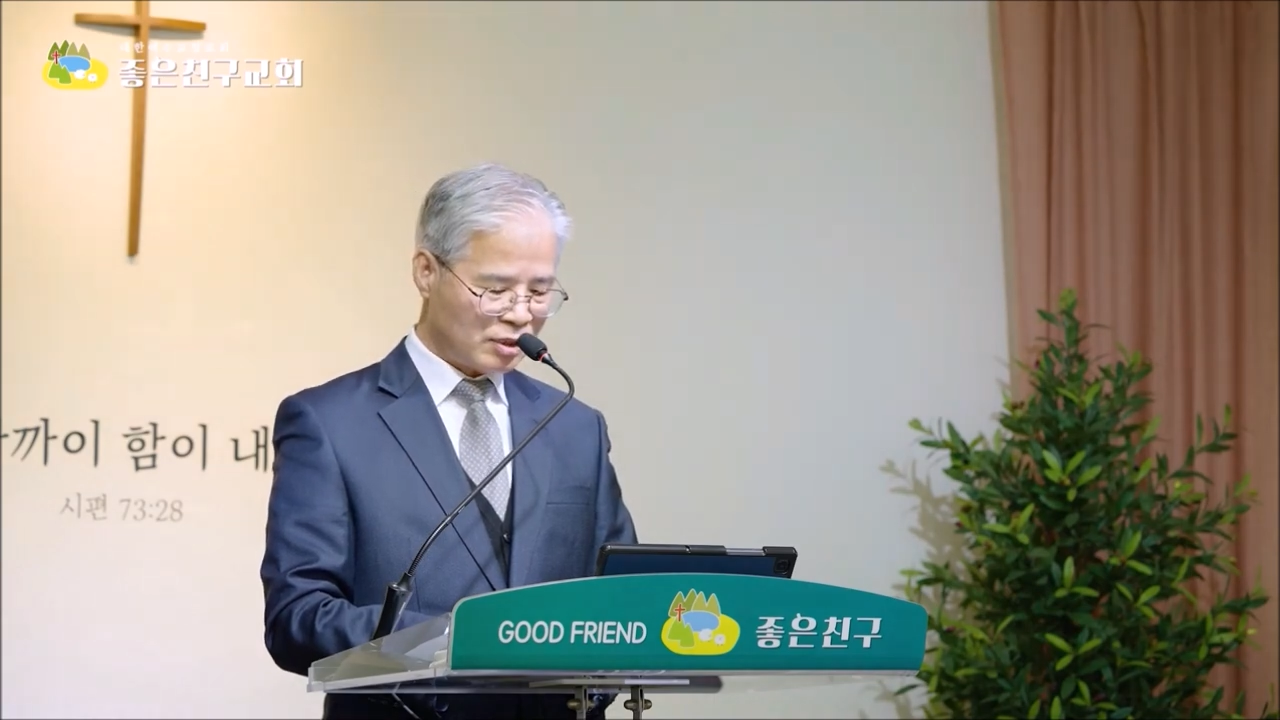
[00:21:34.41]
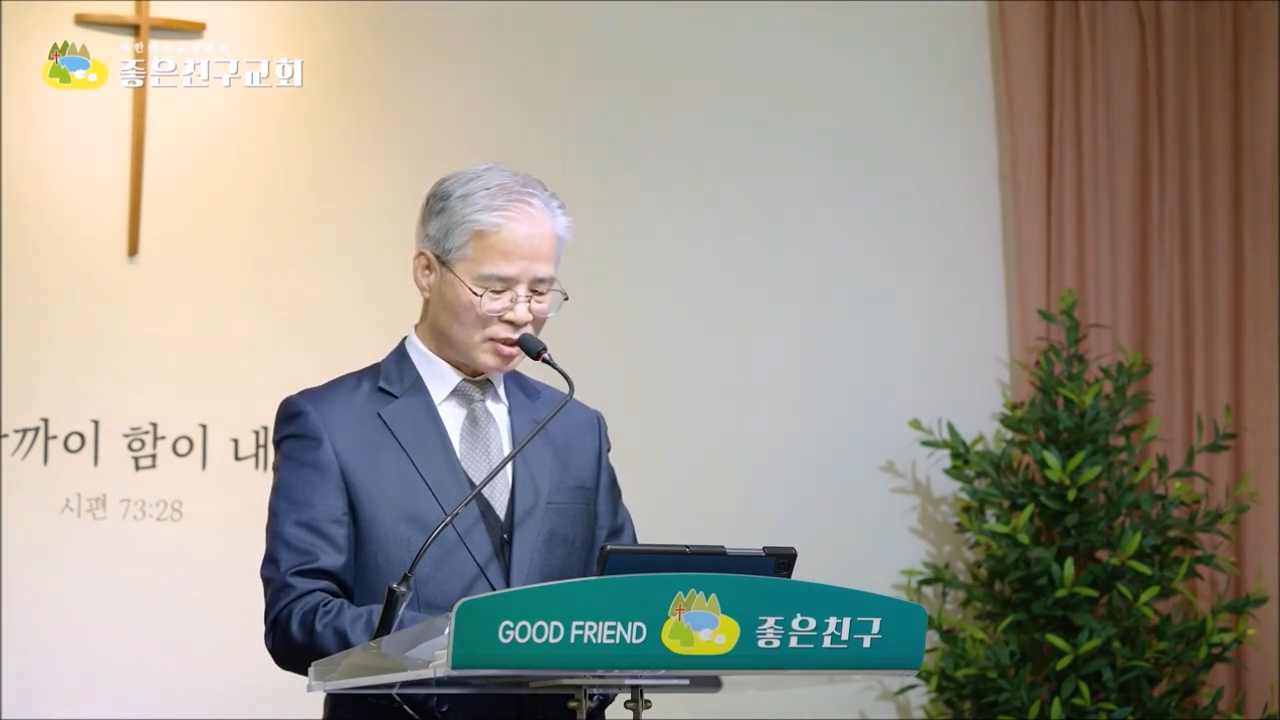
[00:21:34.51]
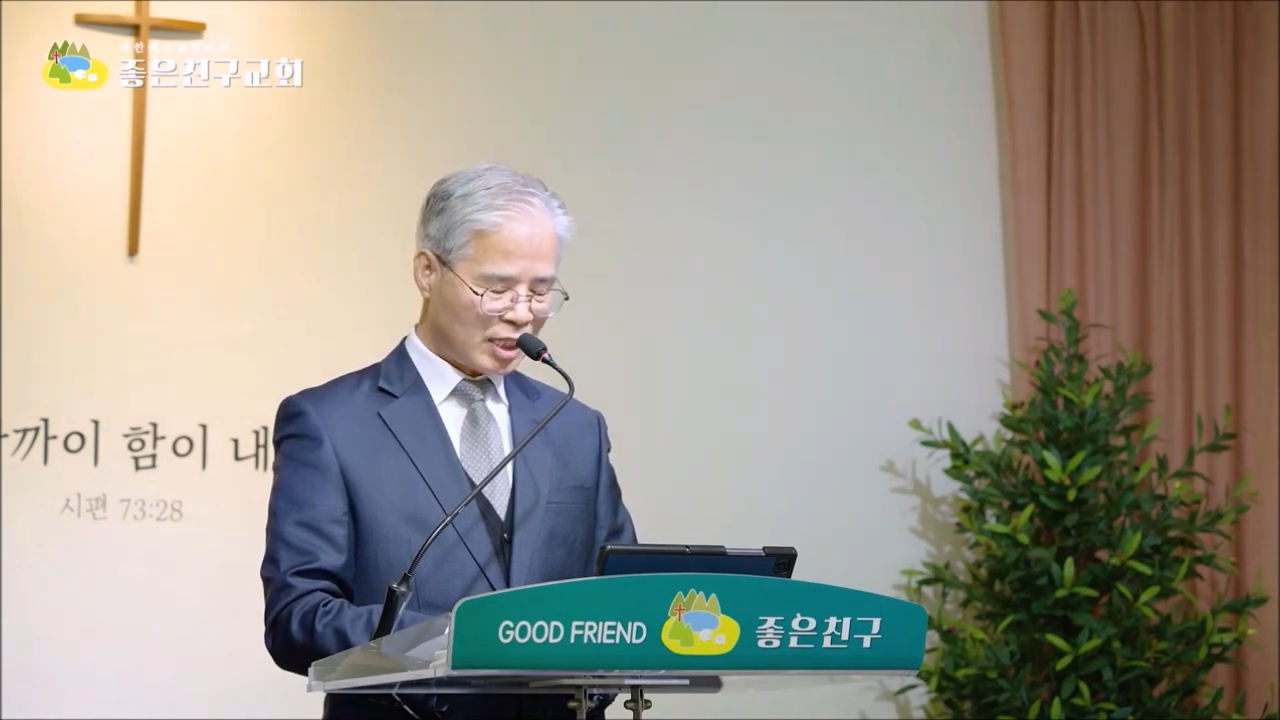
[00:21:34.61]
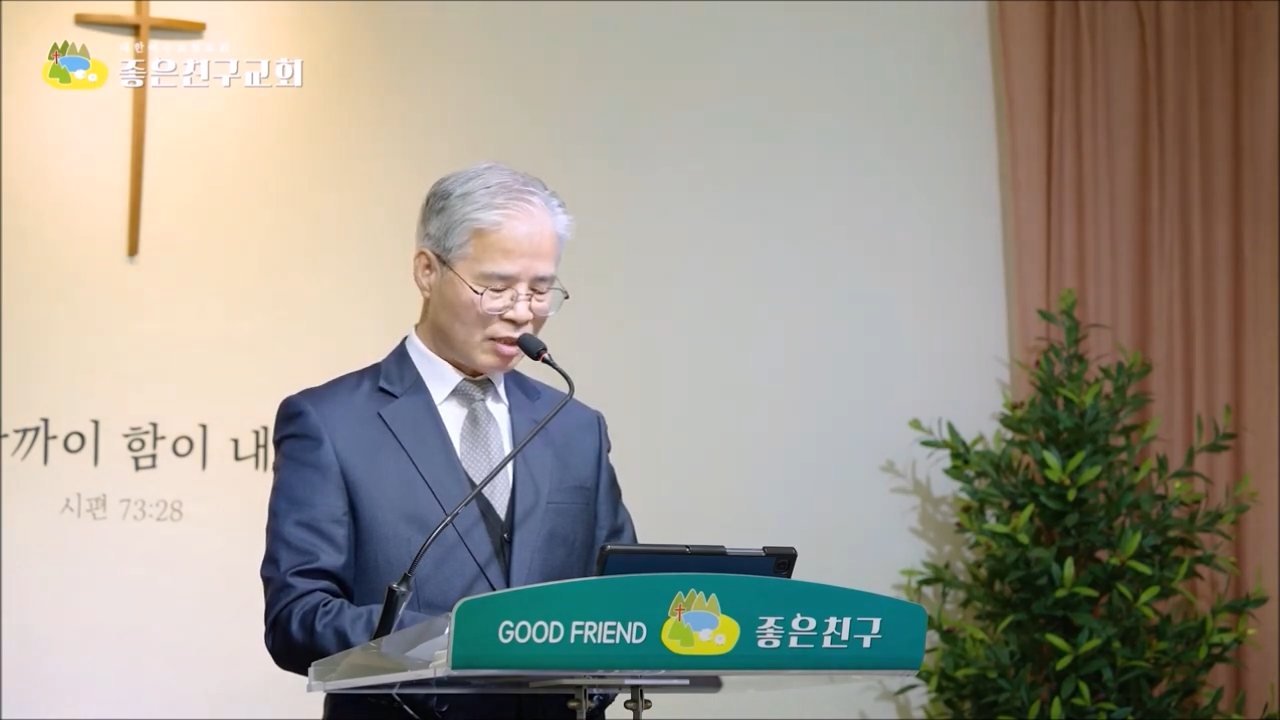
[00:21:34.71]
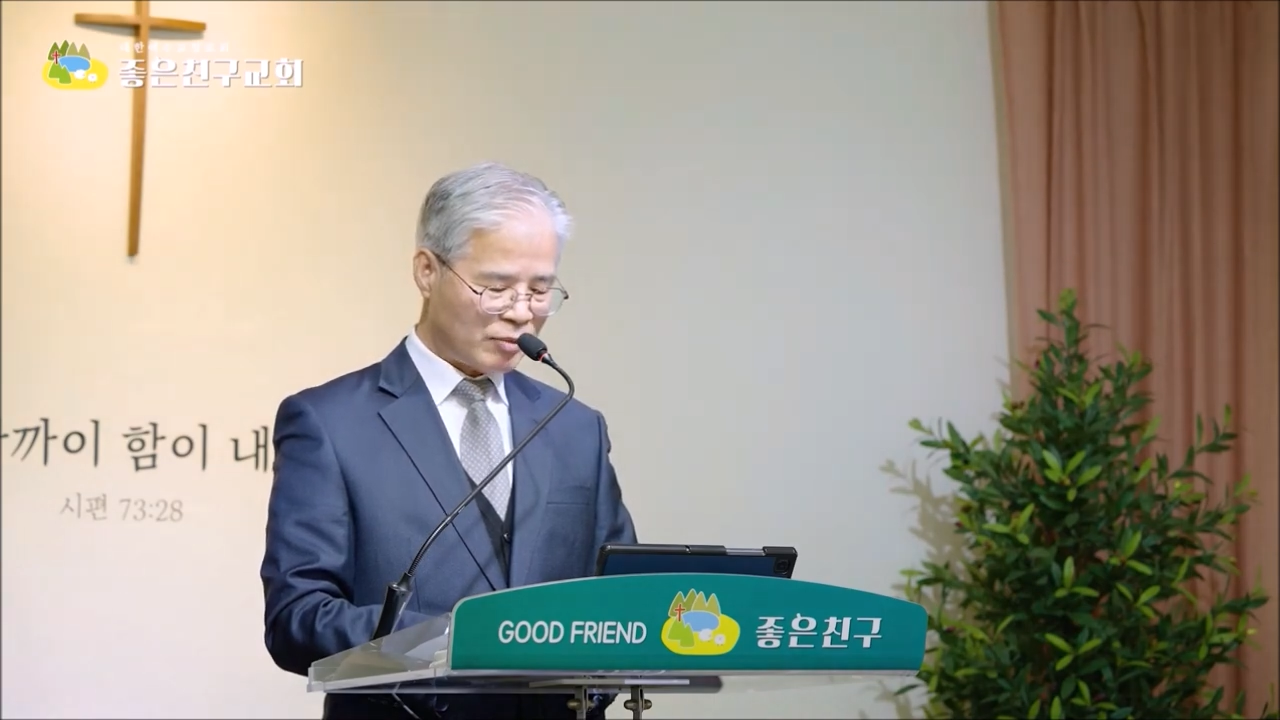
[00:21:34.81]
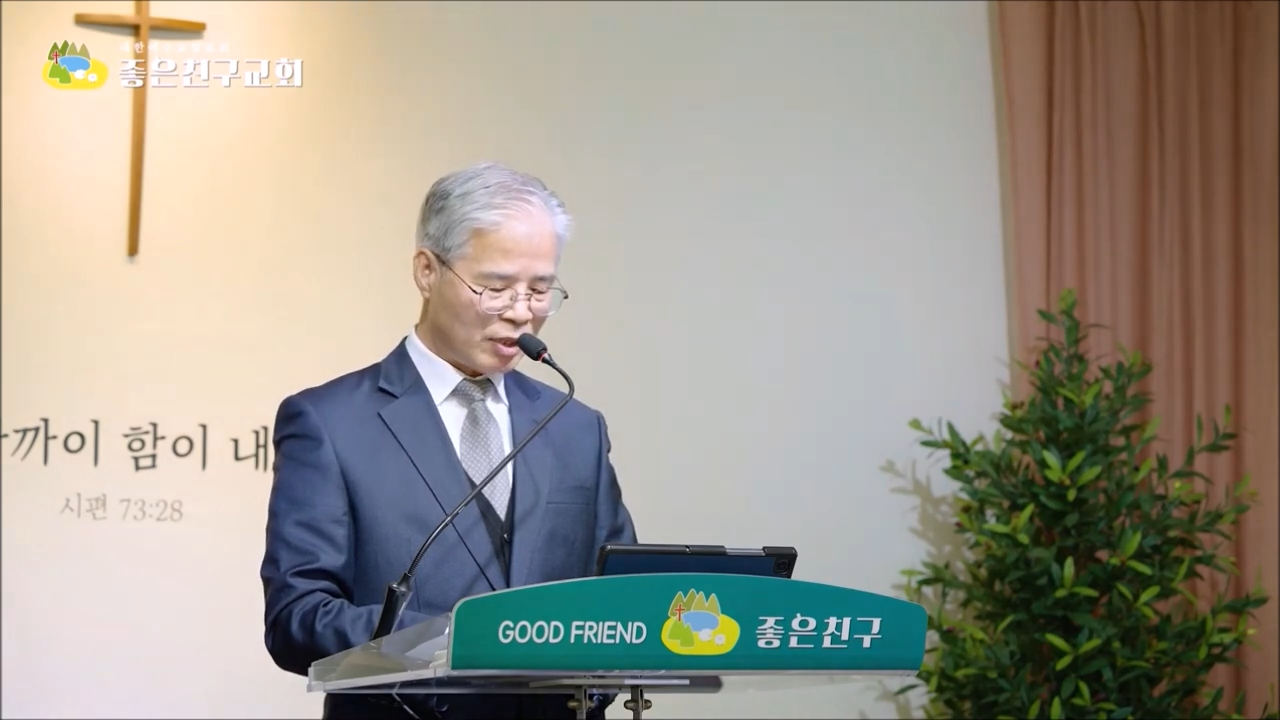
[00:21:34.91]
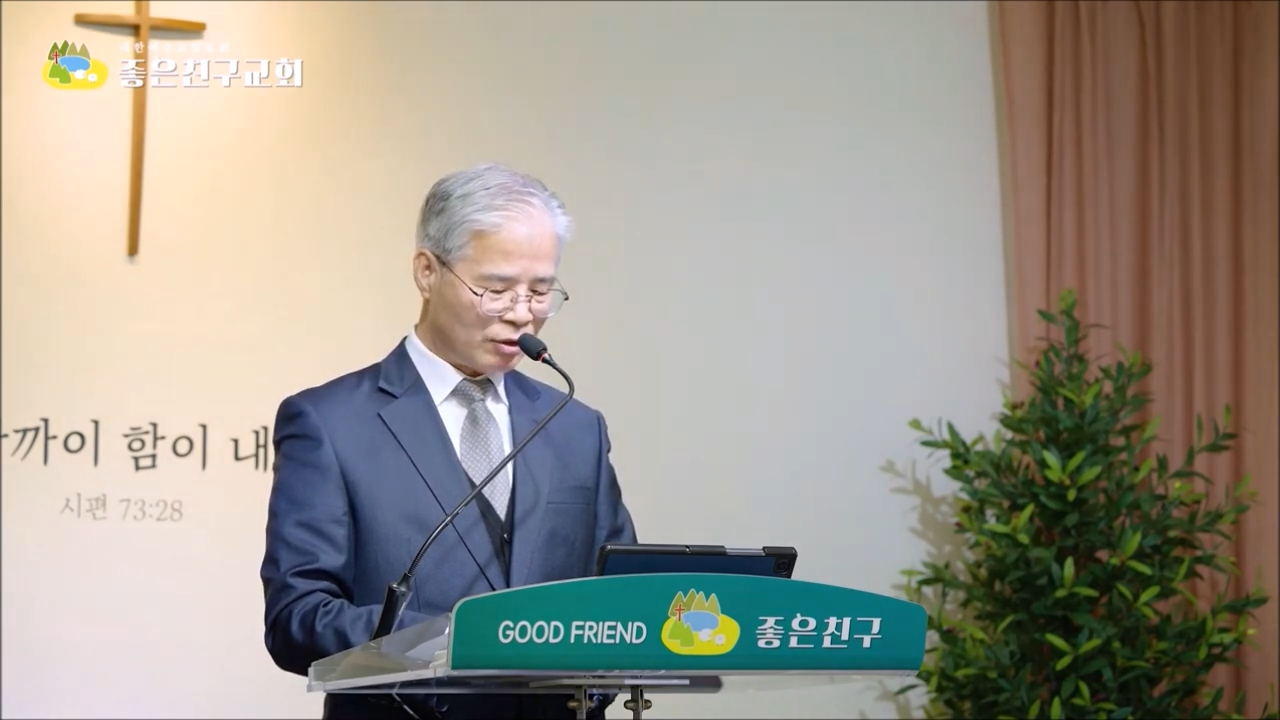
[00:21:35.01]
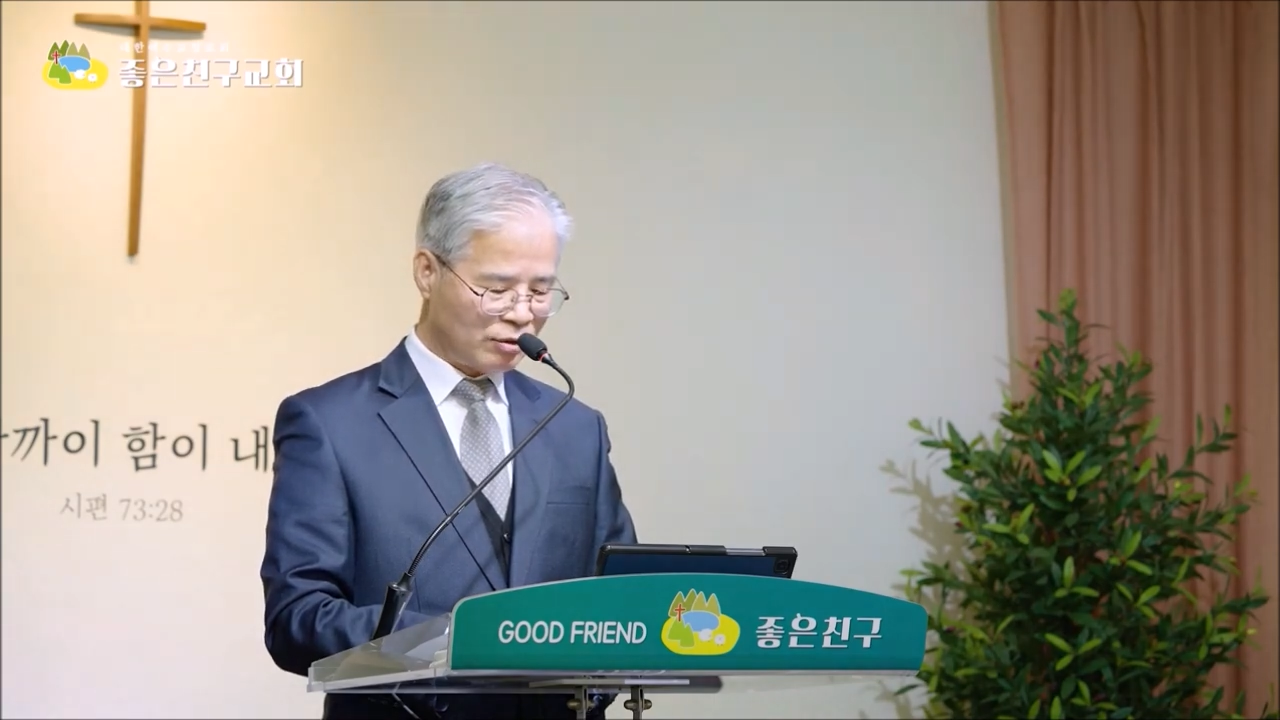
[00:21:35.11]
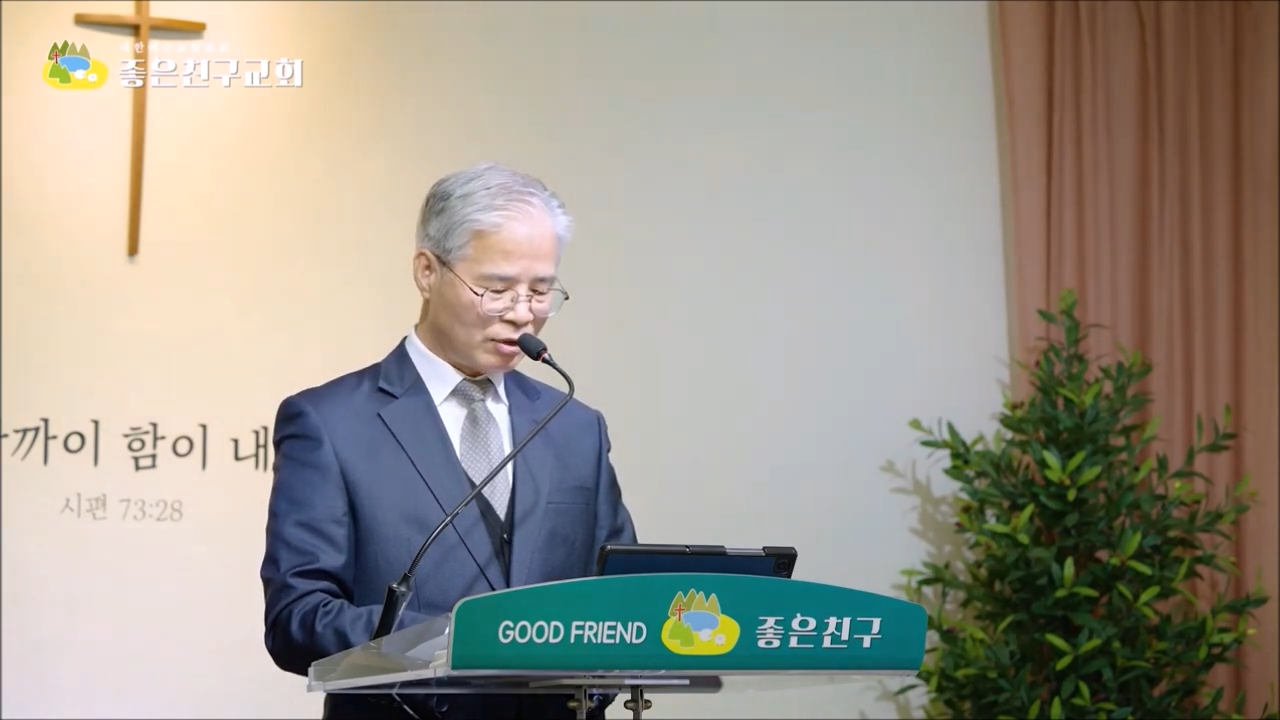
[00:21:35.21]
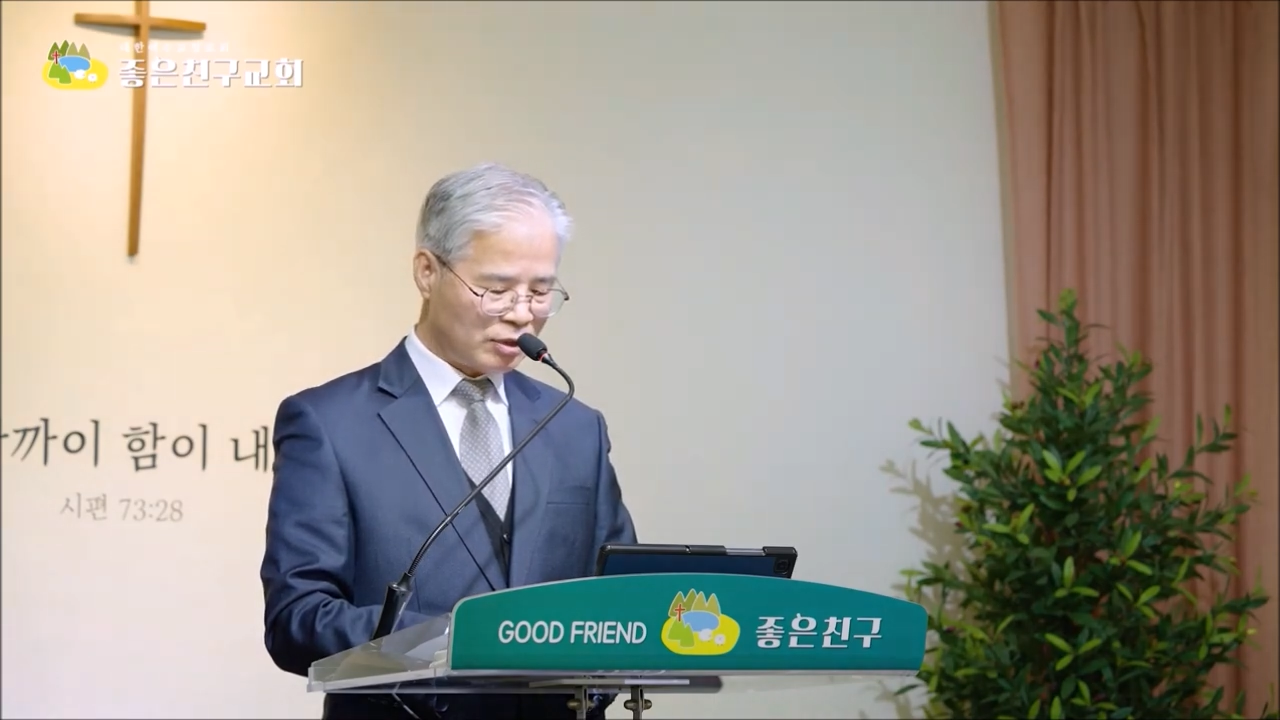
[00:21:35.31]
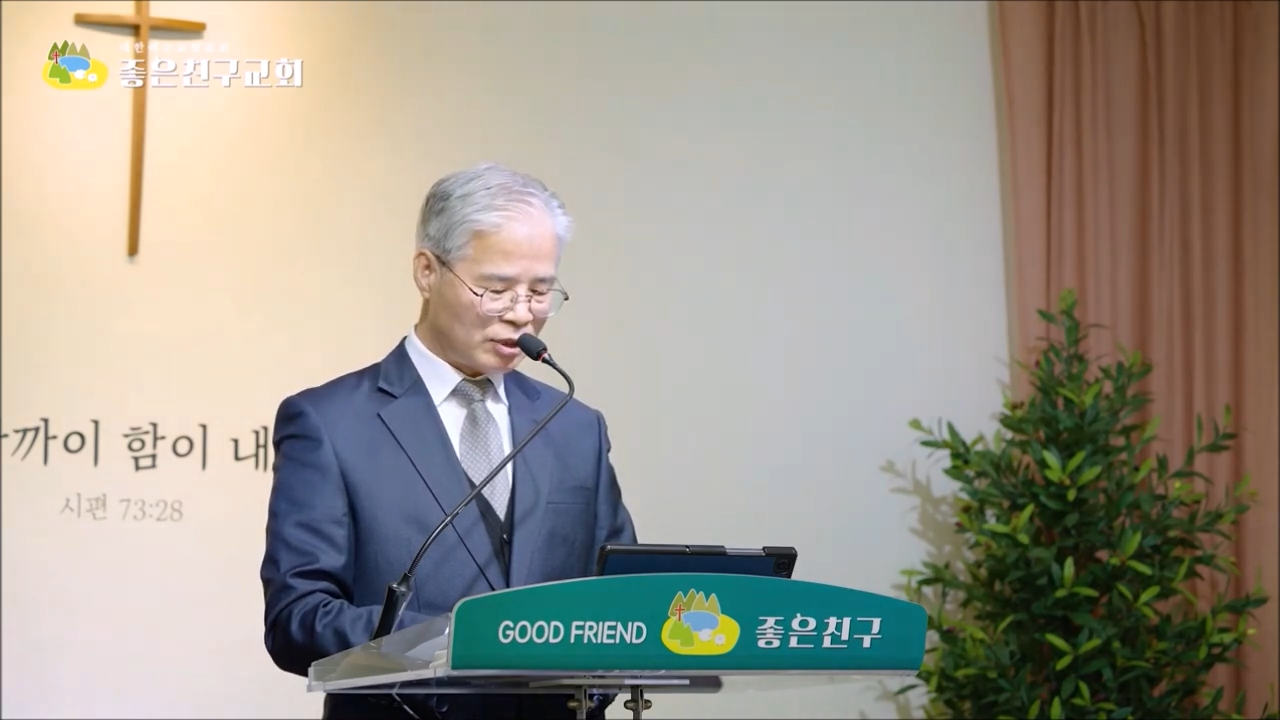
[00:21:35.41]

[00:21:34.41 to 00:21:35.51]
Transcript: 사람의 언어를